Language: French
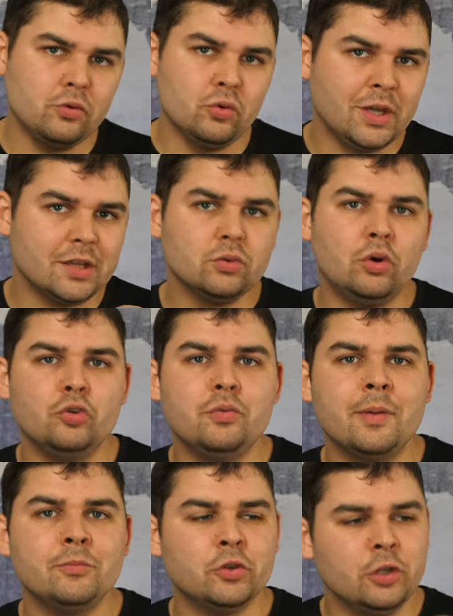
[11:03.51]
Le gâteau en
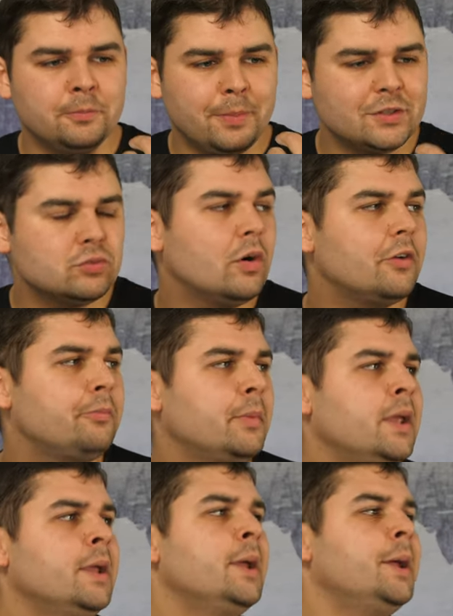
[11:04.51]
lui-même ne donne pas soif,
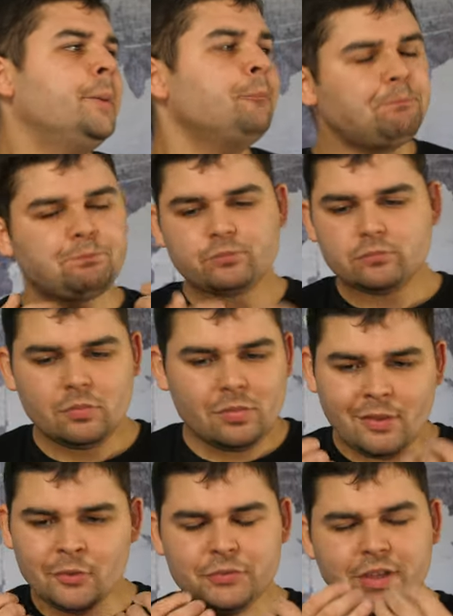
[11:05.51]
mais
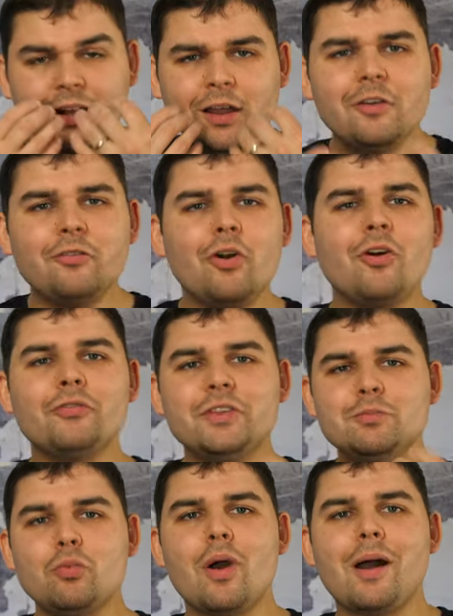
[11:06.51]
vous allez avoir envie
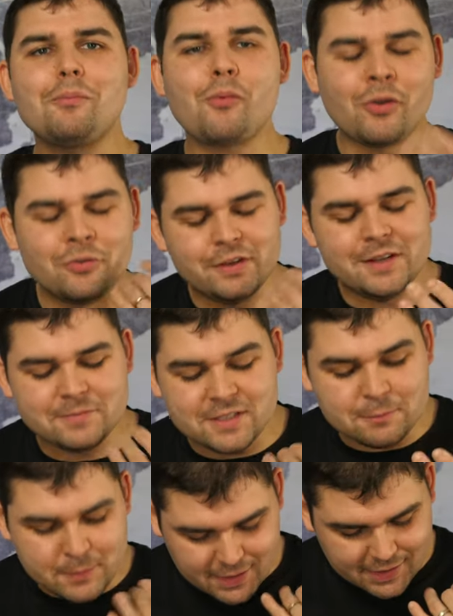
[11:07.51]
de boire pour enlever les
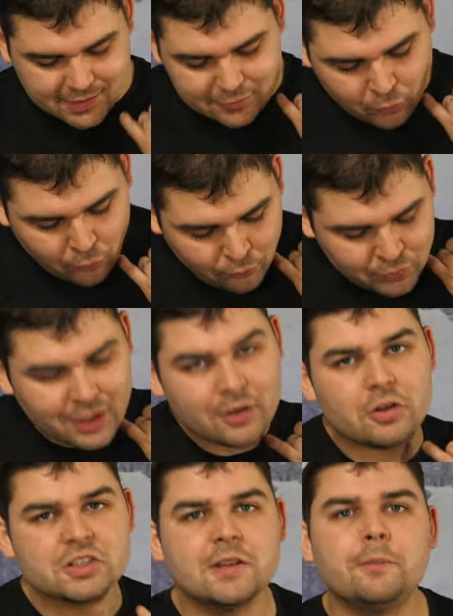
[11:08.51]
petites miettes qui sont au fond de la
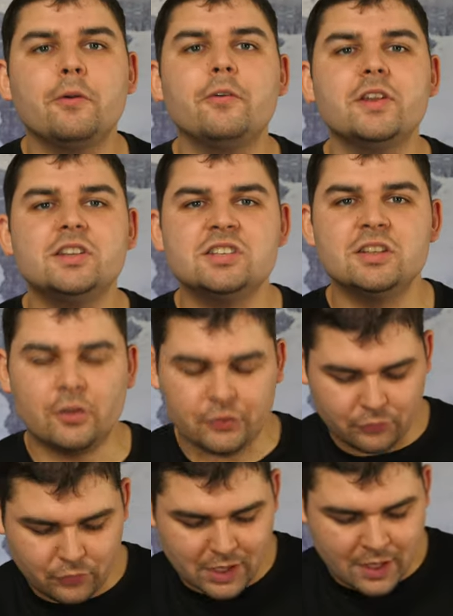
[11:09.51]
gorge qui peuvent être gênantes.
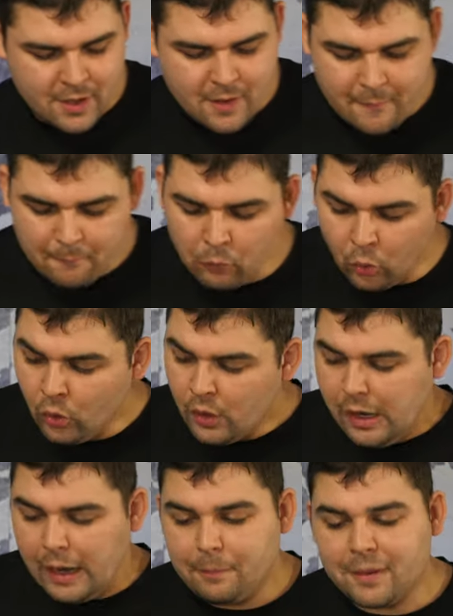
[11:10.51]
Voilà. Bon,
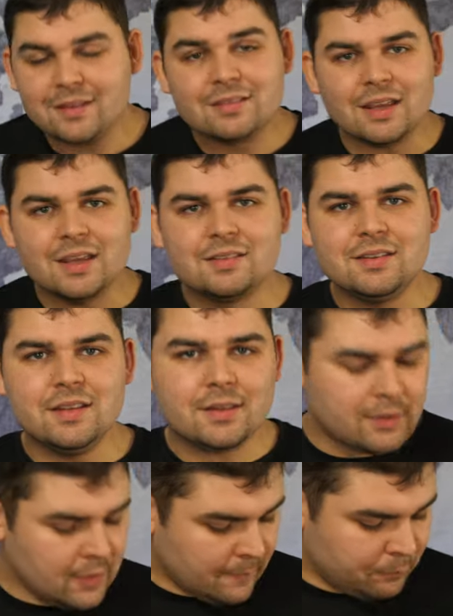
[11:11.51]
après ça existe.